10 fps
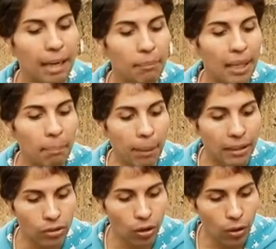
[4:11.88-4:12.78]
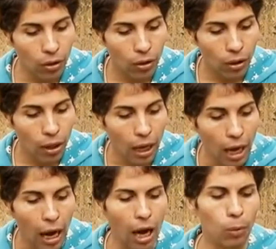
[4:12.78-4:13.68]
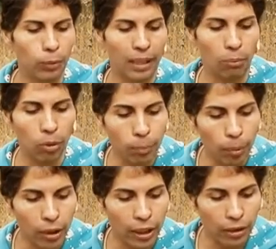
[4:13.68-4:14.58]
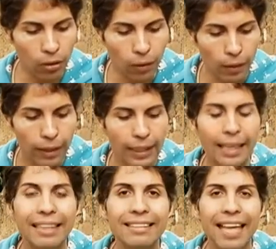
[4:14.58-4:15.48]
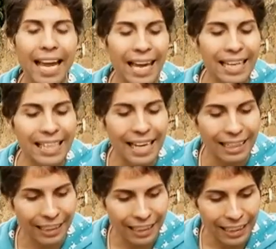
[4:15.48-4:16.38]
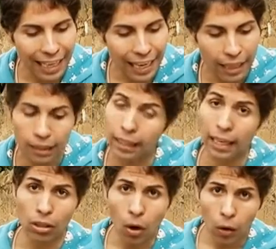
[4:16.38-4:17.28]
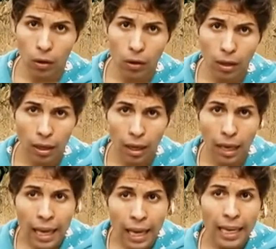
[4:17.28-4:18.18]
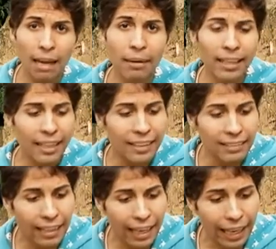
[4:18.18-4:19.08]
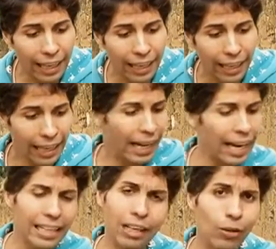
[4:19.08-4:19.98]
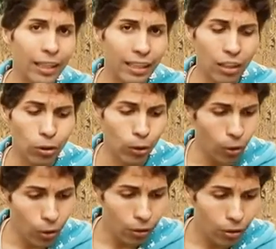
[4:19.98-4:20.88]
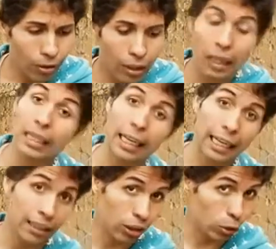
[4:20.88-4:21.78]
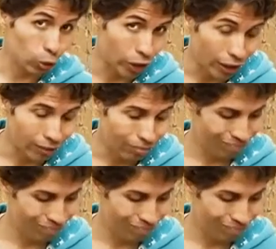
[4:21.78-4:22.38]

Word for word: También pensó, aunque muy poquito, que quizá ella le diría que no. La verdad es que ella no le dijo no, ni le dijo sí.